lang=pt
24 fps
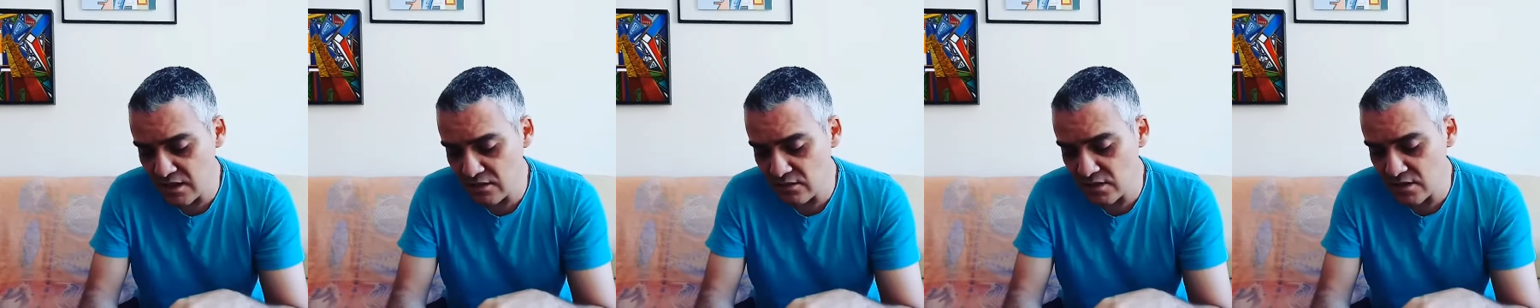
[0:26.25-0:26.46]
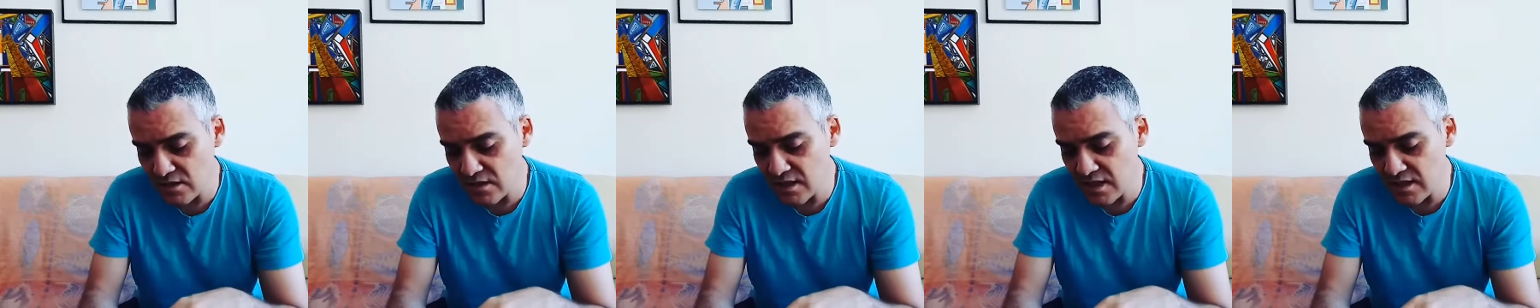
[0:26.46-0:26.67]

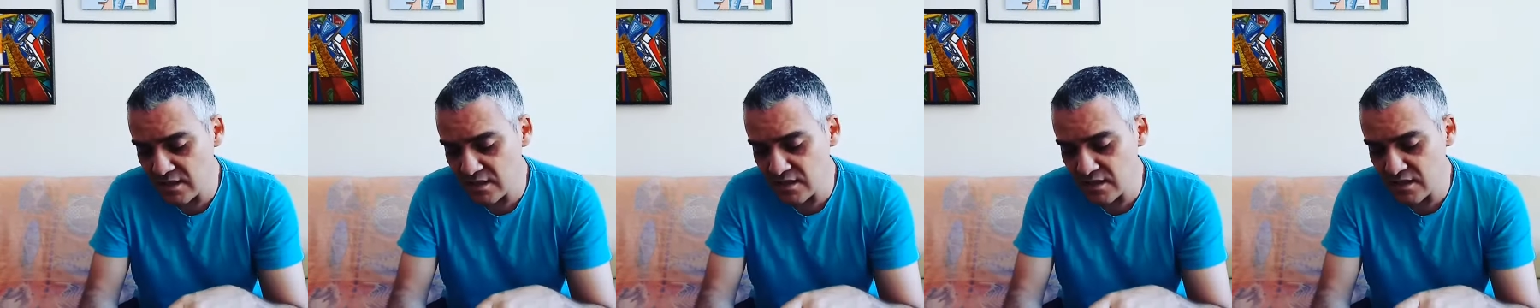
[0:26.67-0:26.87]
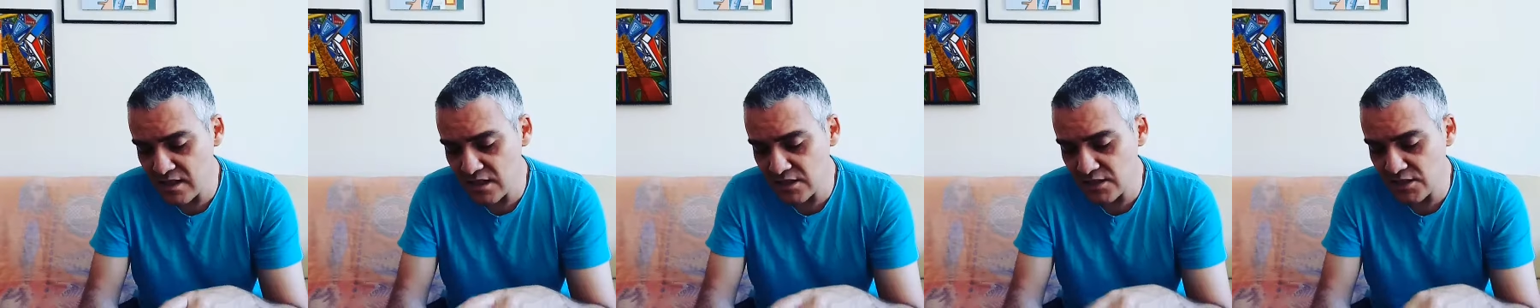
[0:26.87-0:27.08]

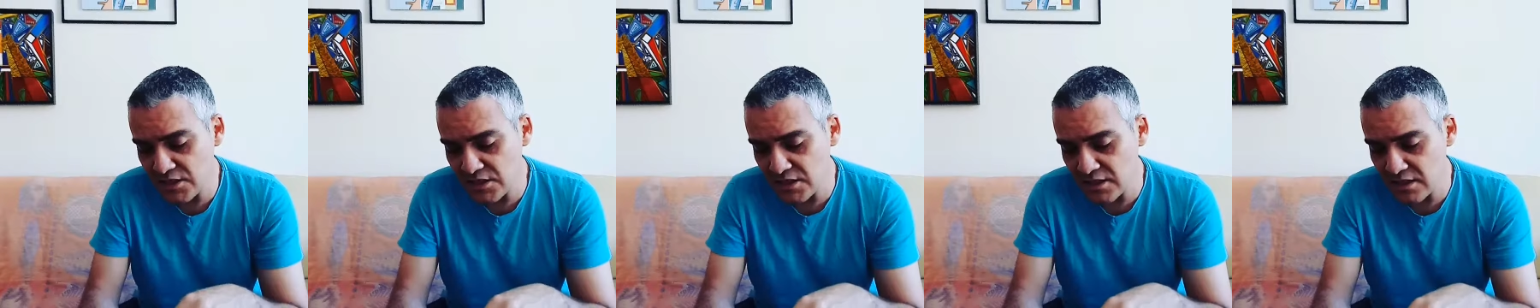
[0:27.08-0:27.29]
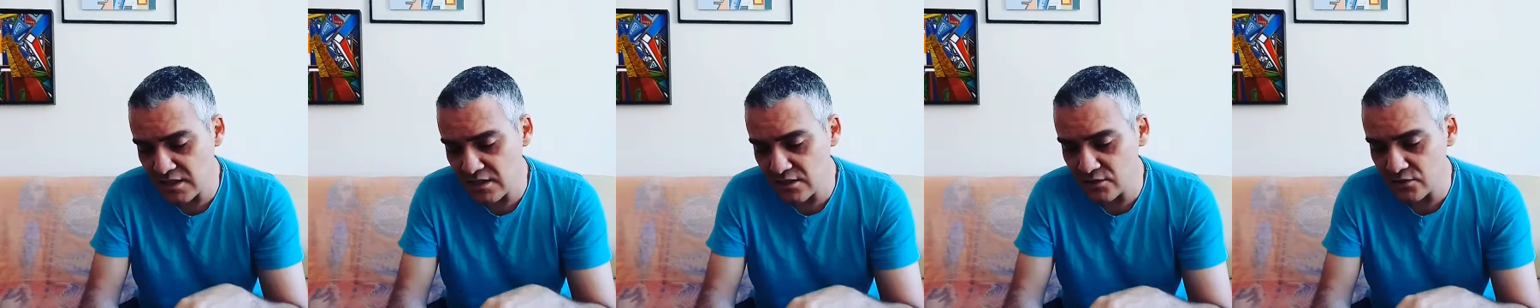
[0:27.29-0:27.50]

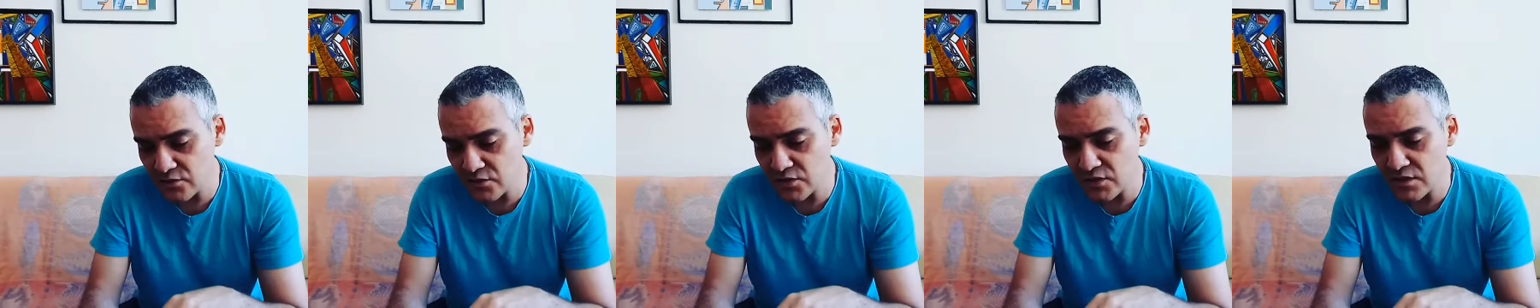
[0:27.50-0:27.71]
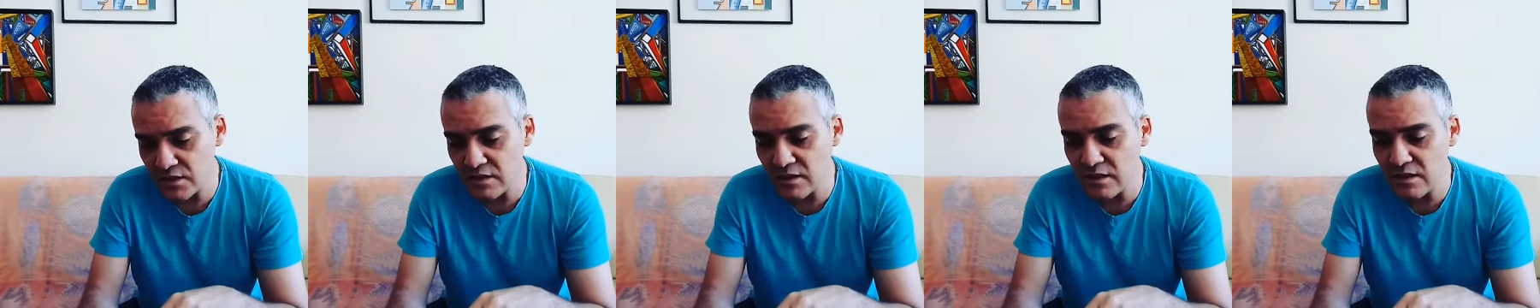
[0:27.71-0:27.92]
117
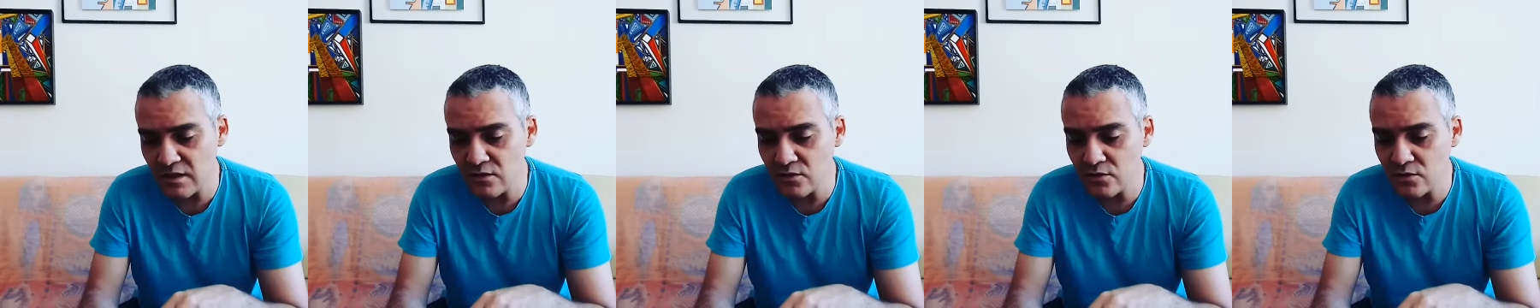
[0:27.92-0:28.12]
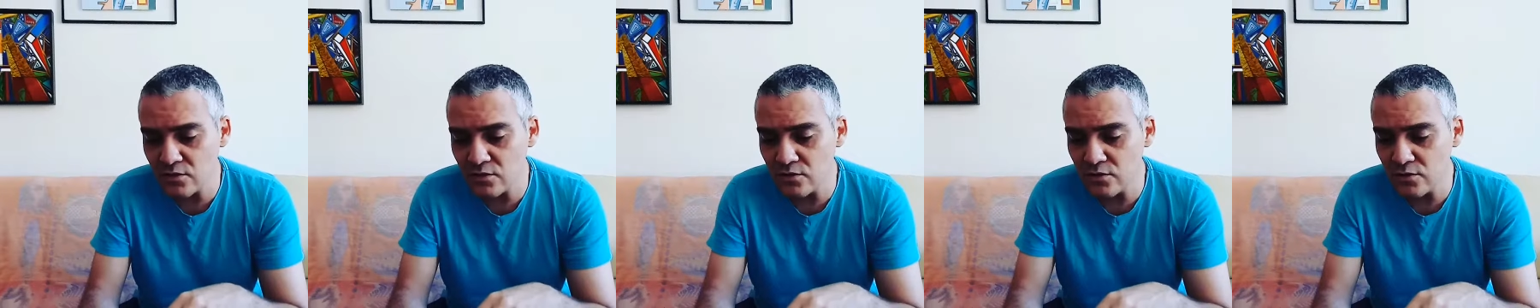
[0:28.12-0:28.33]
anos
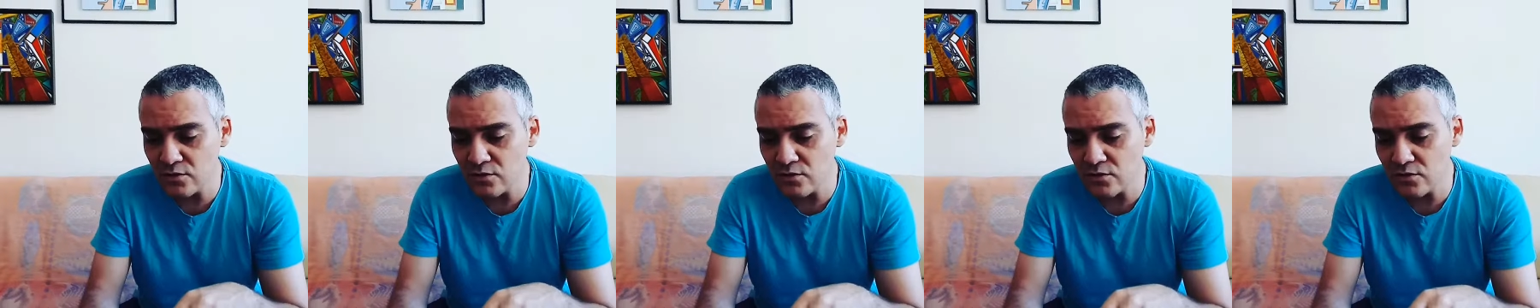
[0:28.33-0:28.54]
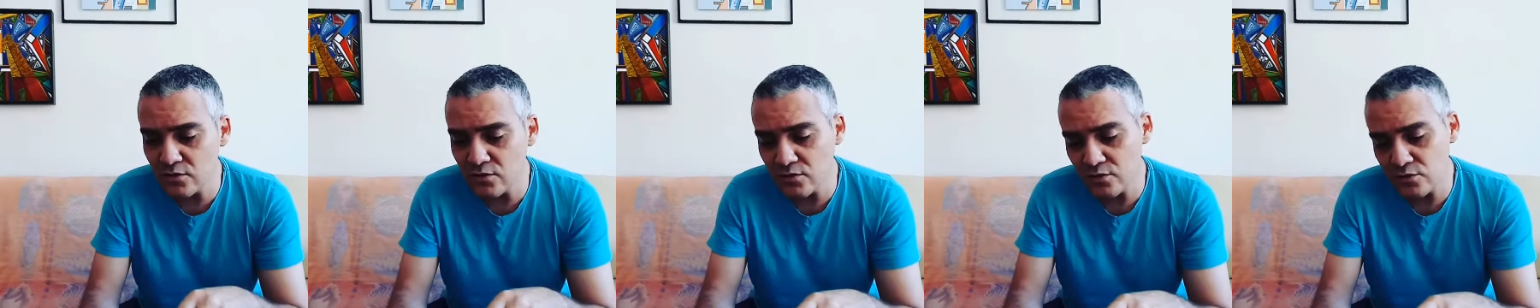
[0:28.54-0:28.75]

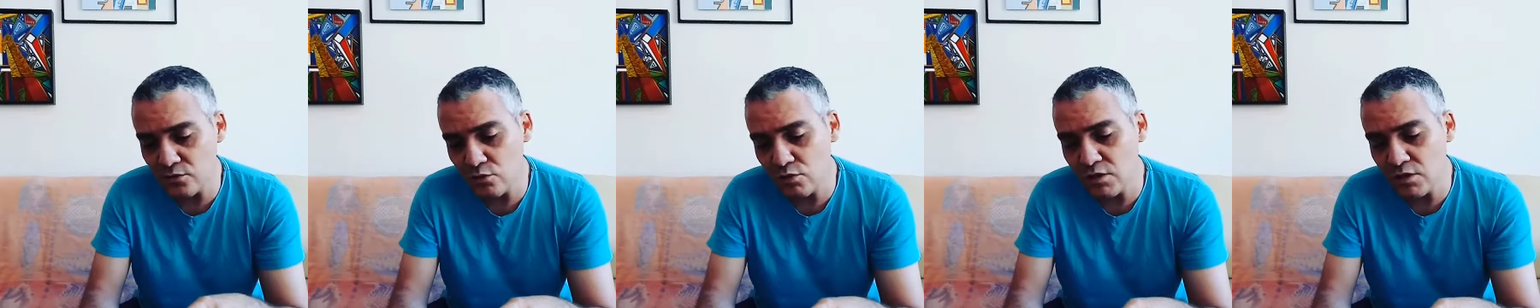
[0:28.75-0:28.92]
do,